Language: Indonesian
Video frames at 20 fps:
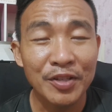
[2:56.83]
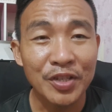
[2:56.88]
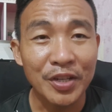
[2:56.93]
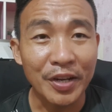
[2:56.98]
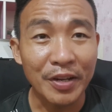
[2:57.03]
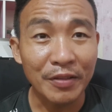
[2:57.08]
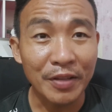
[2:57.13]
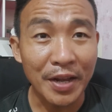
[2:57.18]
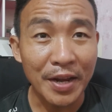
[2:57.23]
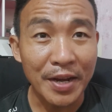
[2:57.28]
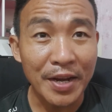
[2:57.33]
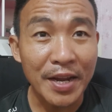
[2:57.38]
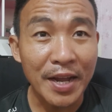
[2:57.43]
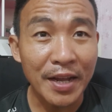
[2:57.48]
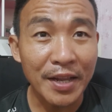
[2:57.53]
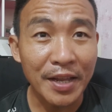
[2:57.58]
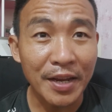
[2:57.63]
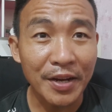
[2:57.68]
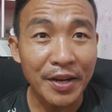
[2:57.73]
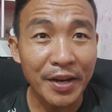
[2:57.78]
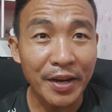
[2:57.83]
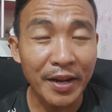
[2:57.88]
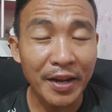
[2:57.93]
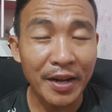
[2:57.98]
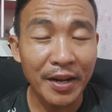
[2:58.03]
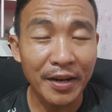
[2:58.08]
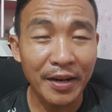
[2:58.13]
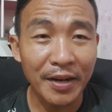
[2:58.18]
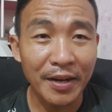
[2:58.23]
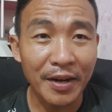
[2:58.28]
Cerita ini hanya
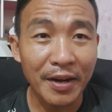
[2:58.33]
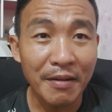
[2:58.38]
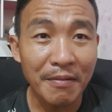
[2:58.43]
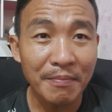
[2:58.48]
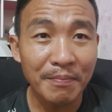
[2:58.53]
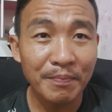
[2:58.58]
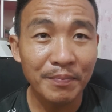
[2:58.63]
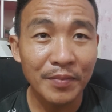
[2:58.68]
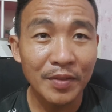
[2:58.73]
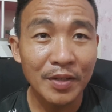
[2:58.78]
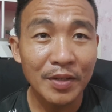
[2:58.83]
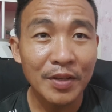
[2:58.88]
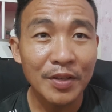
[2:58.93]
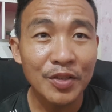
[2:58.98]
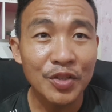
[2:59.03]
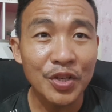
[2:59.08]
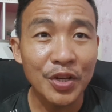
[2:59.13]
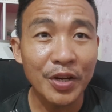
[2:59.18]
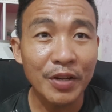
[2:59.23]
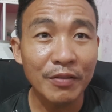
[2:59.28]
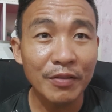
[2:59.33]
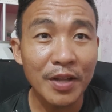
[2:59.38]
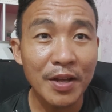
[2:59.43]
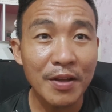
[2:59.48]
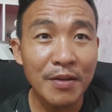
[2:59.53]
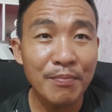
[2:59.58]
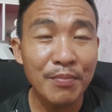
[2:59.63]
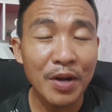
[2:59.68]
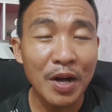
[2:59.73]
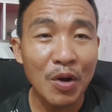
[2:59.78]
direka-reka
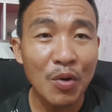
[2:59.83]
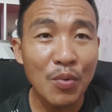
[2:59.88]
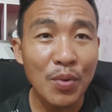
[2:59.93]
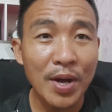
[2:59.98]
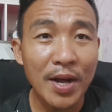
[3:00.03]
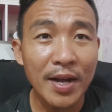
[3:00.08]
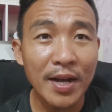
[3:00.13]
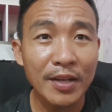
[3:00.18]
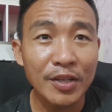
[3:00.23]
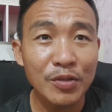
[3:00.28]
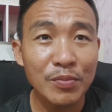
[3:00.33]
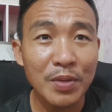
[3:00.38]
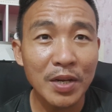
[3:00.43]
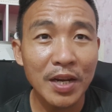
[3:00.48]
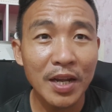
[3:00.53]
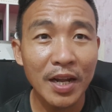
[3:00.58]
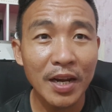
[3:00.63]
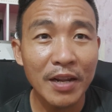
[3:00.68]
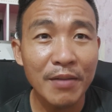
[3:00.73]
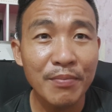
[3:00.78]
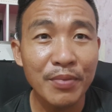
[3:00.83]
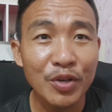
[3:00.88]
cerita bahwa Azmin Ali